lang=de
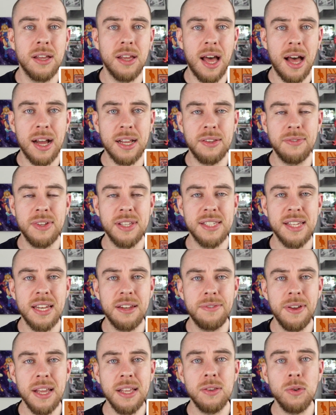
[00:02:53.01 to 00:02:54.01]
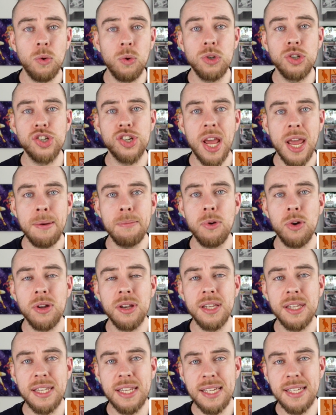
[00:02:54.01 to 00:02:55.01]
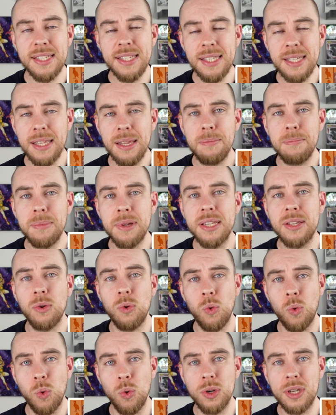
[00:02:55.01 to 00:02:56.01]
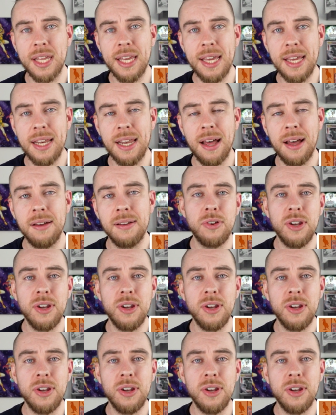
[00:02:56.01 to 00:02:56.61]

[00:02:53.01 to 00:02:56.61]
Aktivieren seinen Effekt und Chainblocken diesen mit Rotkehler.